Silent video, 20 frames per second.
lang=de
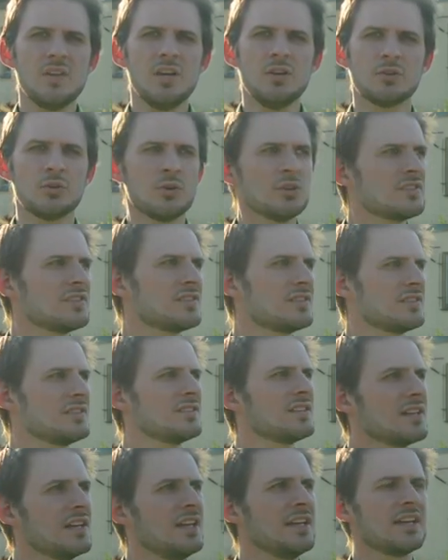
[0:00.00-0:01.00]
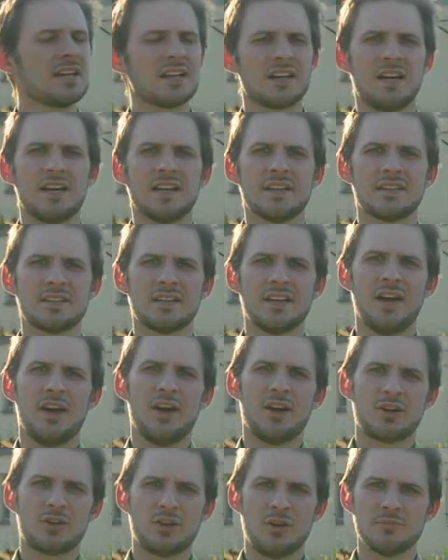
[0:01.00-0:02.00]
Nutzt die Gelegenheit,
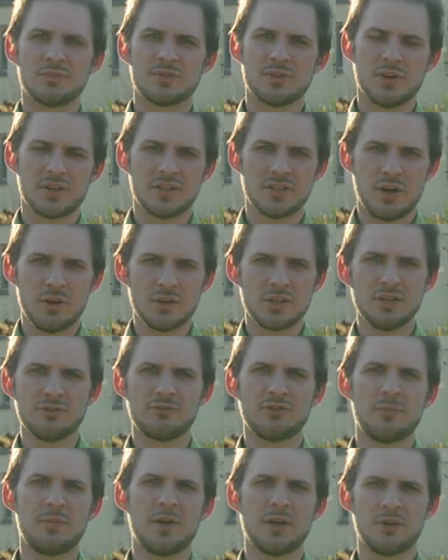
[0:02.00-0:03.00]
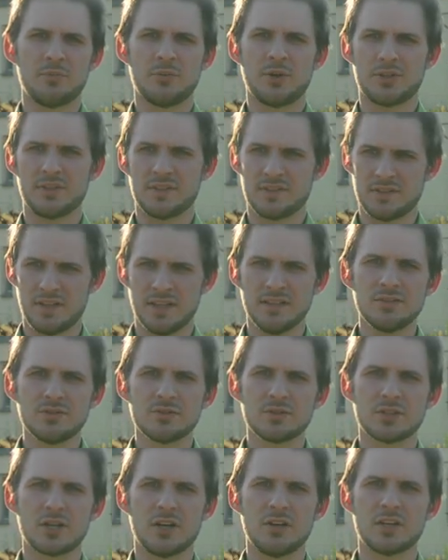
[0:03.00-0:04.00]
kommt euch auch hier vorbei, um euch das
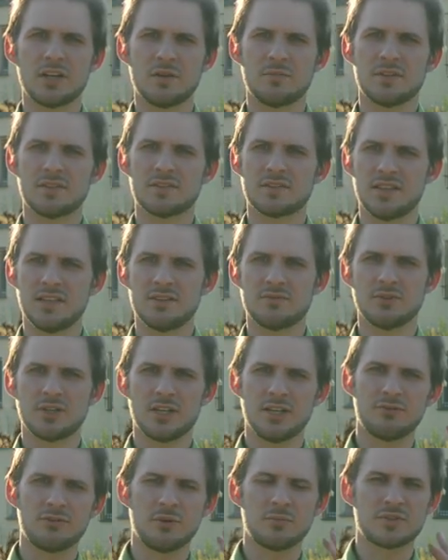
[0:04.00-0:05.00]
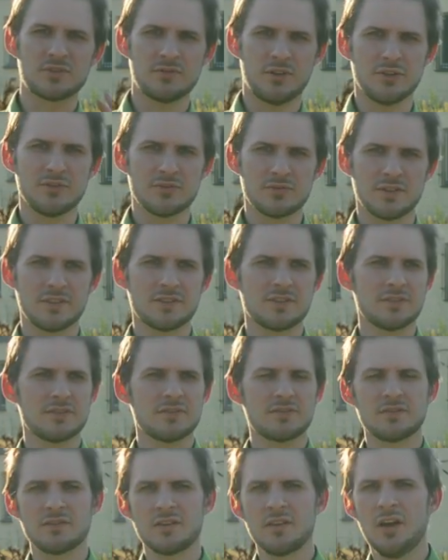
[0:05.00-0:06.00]
anzuschauen. Aber es geht wirklich vom
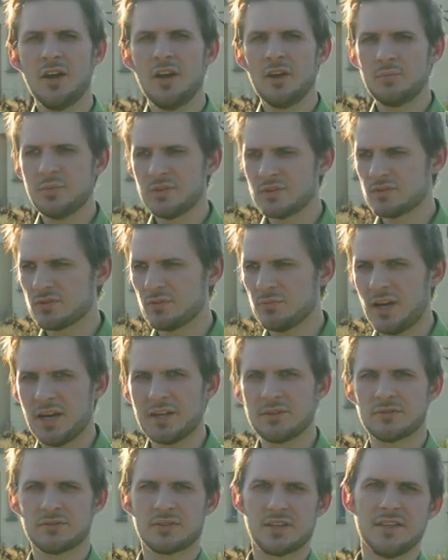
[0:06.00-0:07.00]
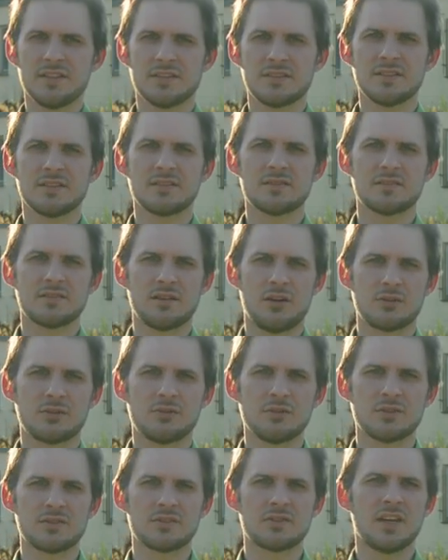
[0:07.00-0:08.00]
22. bis zum 31.
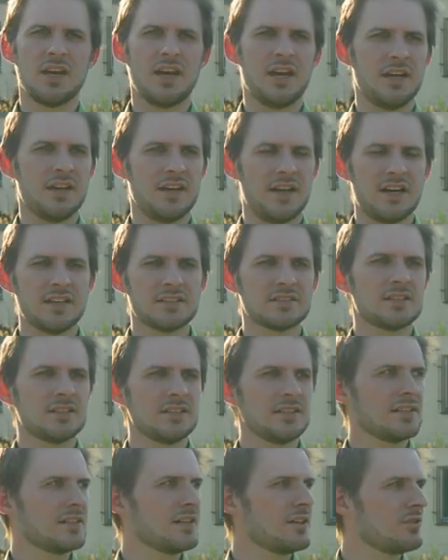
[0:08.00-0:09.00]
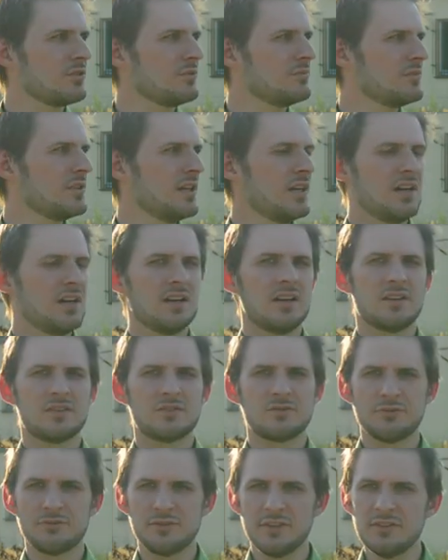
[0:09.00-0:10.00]
August in erster Linie darum,
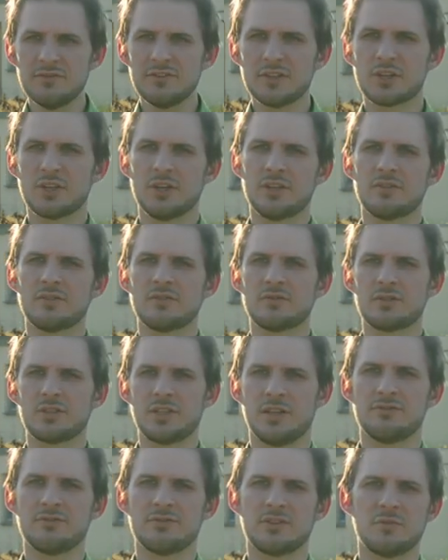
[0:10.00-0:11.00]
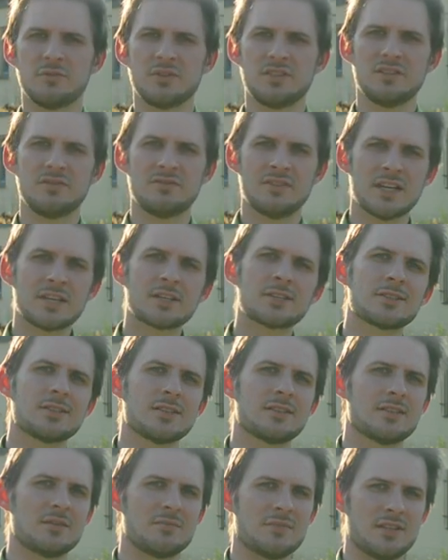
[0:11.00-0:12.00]
so viel wir können zu schaffen, damit die
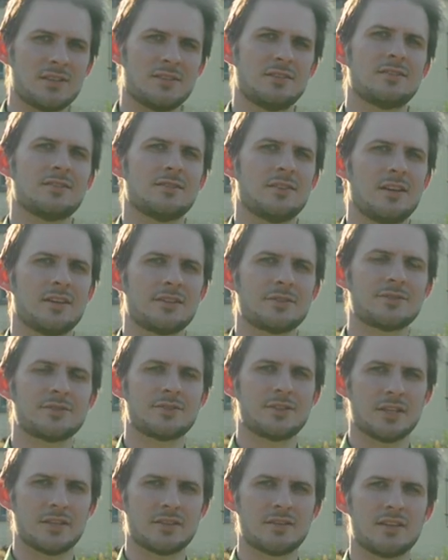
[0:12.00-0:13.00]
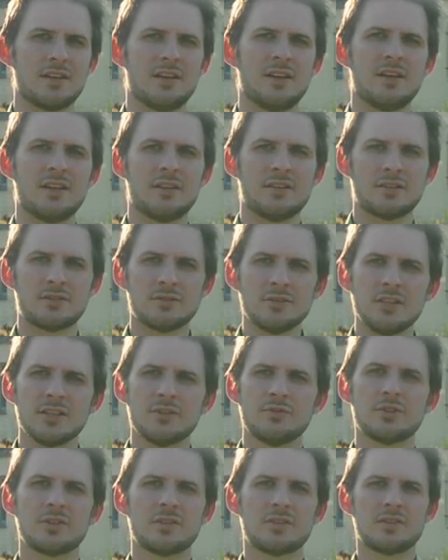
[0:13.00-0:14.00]
Werkstatt am Ende des Jahres steht.
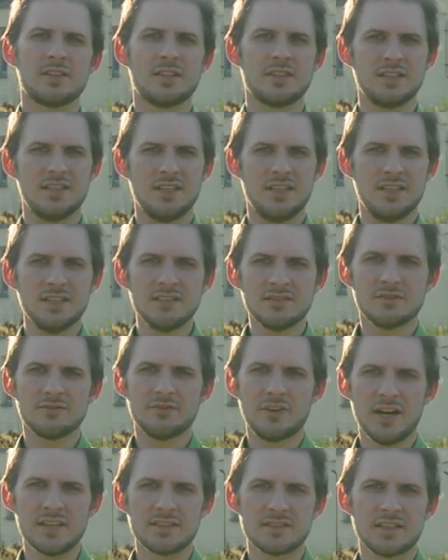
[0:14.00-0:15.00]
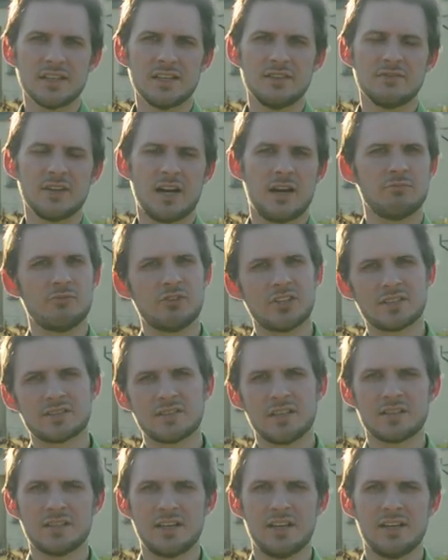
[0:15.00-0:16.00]
Natürlich wird es dann in die nächste Phase gehen. Wir haben wie
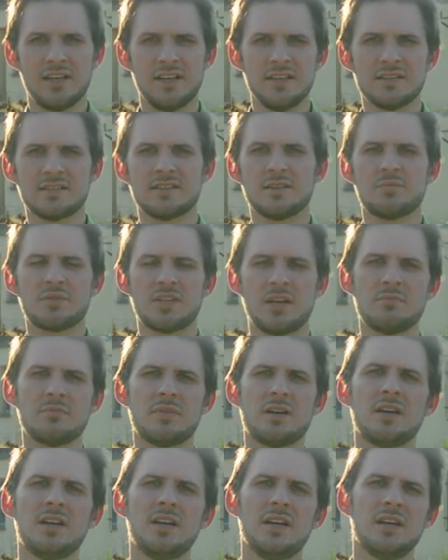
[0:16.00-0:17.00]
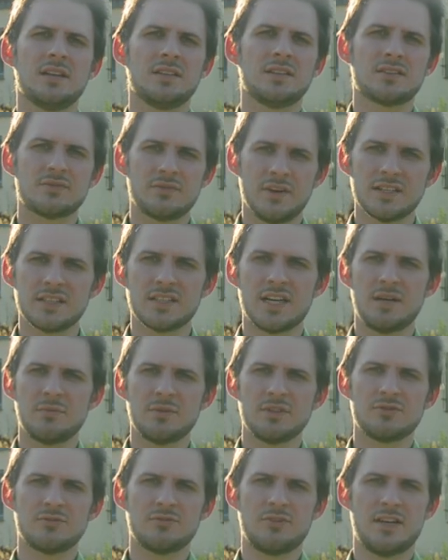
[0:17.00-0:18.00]
gesagt Ende September die zweite
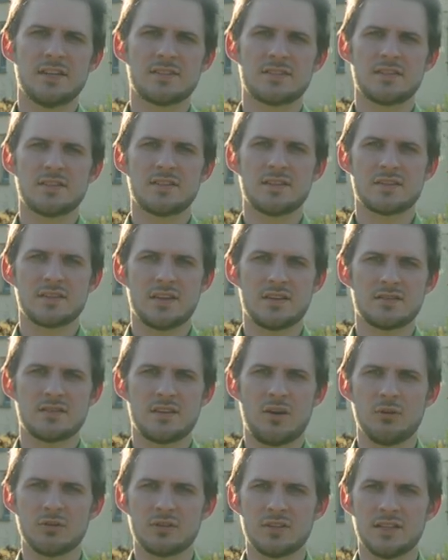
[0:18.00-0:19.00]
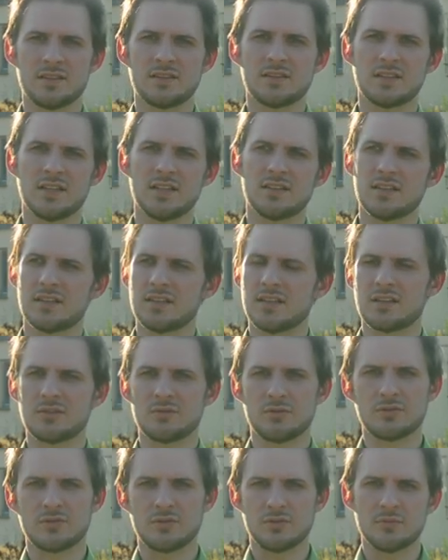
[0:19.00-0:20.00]
Arbeitsphase. Das heißt, auch dann geht der
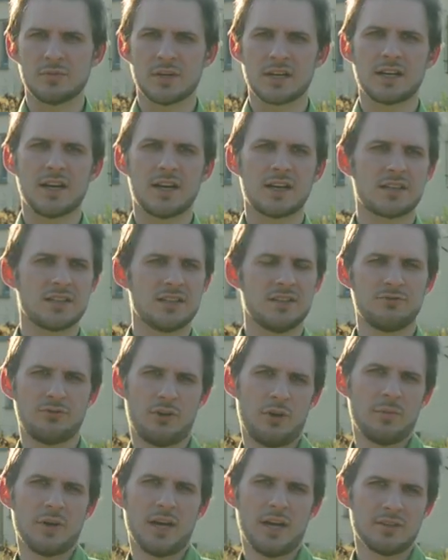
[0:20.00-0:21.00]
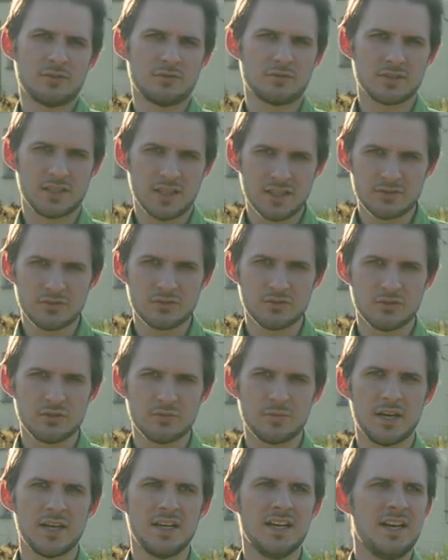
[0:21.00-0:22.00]
nahtlose Übergang in die Vorbereitung dazu
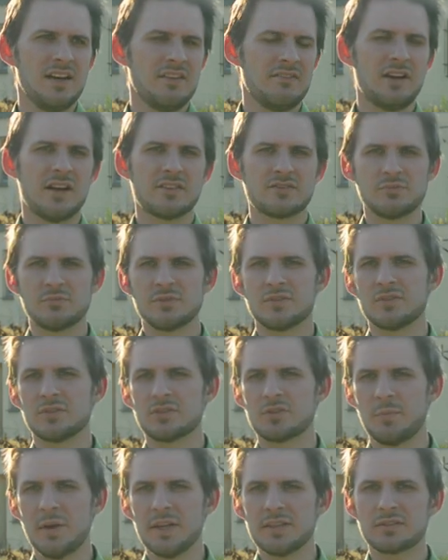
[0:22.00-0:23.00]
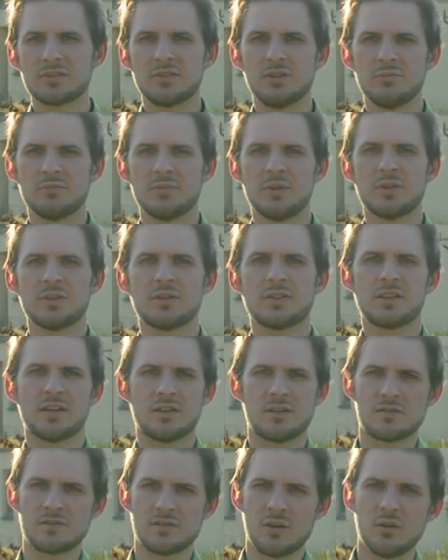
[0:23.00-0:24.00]
über. Wer also ein bisschen später kommen möchte,
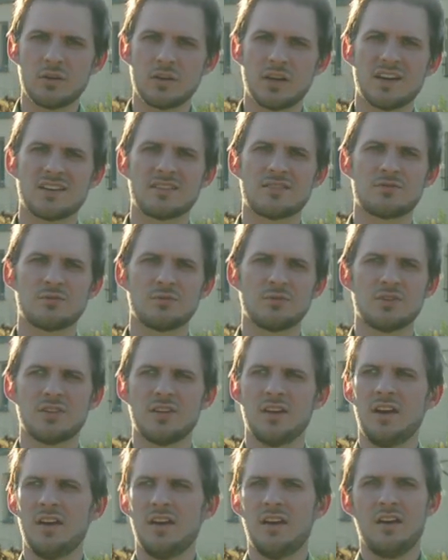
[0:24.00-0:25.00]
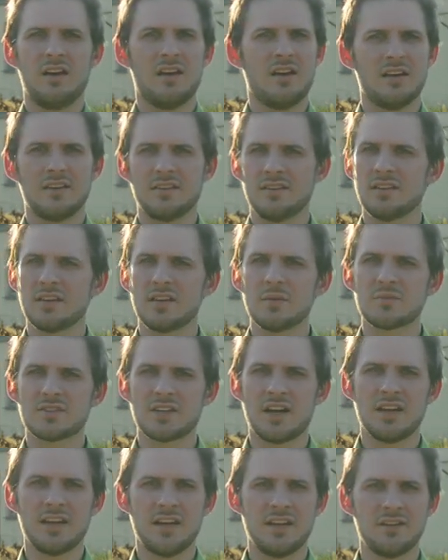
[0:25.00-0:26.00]
kann das auch gerne tun. Äh, hier gibt
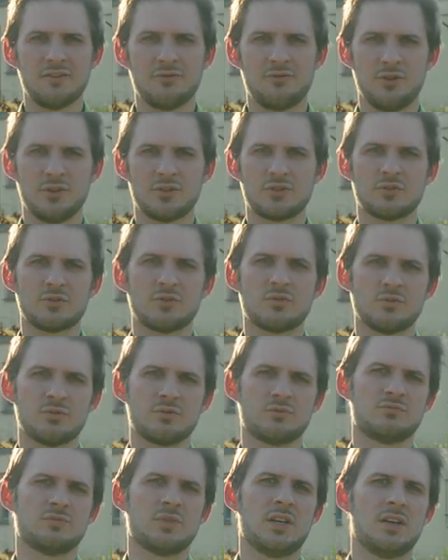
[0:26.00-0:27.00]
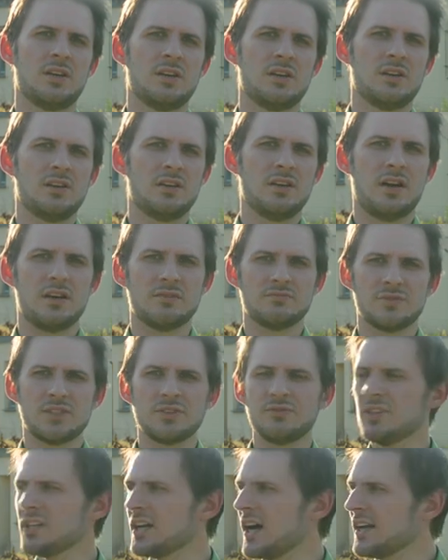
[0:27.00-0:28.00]
es alle Hände voll zu tun. Ja,
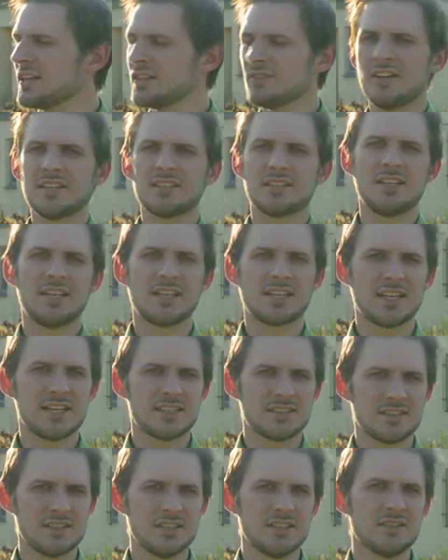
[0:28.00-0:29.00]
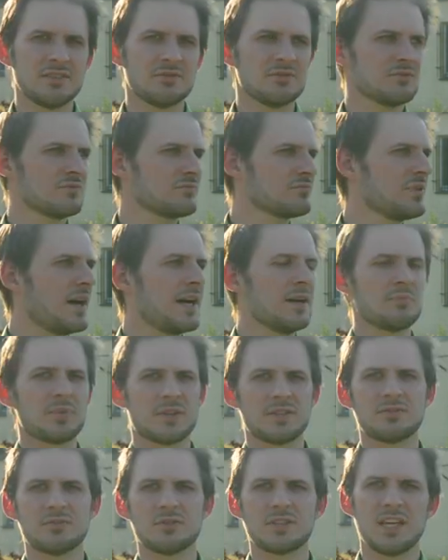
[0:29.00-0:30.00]
ich will gar nicht weiter lange erzählen. Ein paar
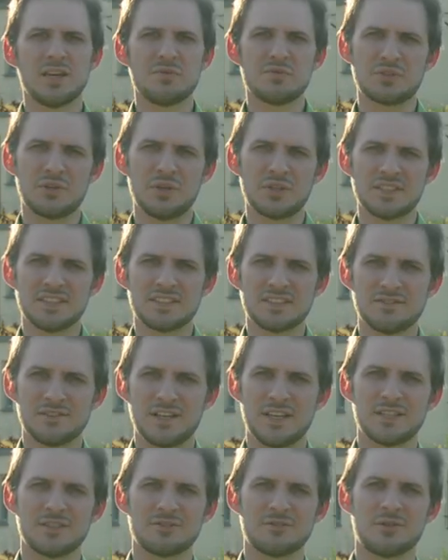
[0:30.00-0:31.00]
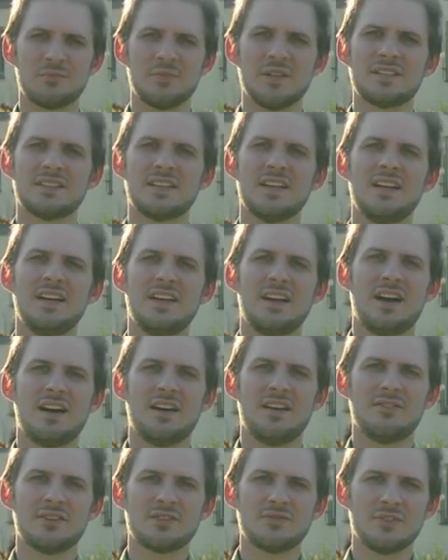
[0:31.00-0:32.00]
Impressionen gebe ich euch jetzt vielleicht noch mit,
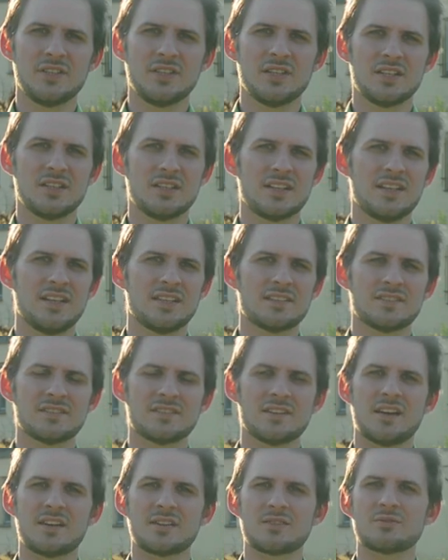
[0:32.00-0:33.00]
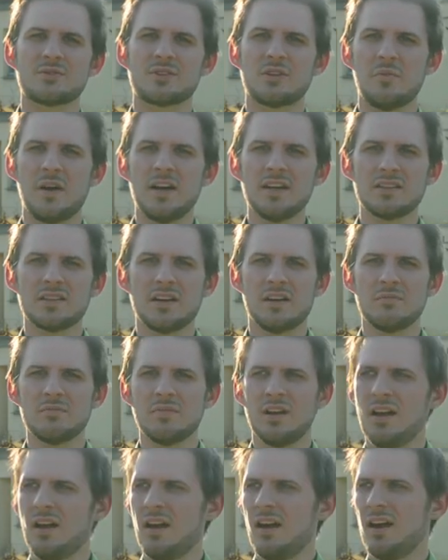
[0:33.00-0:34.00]
äh, was wir hier in den letzten Tagen so gemacht haben.
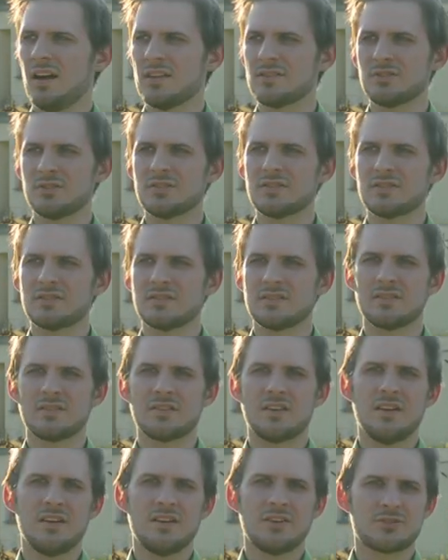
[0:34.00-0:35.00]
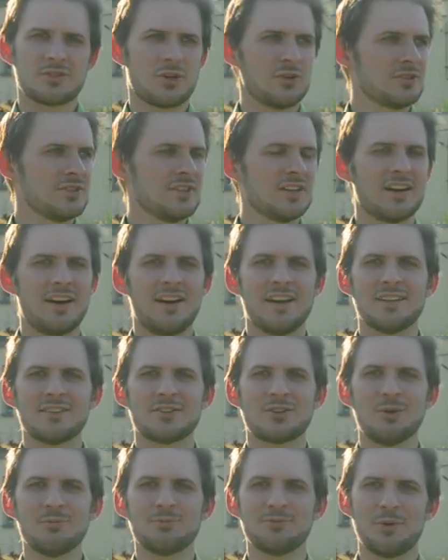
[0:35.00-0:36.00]
Ansonsten schaut hier
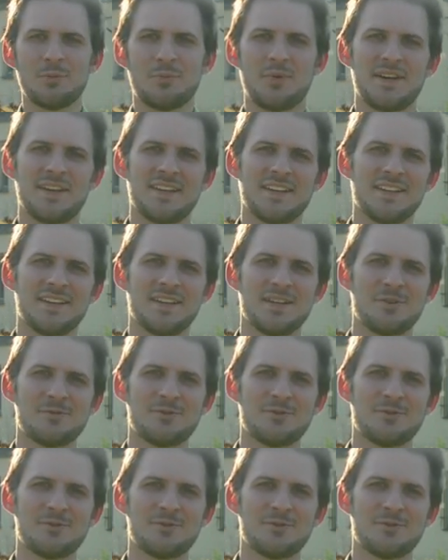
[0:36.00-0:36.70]
rein, kommt vorbei.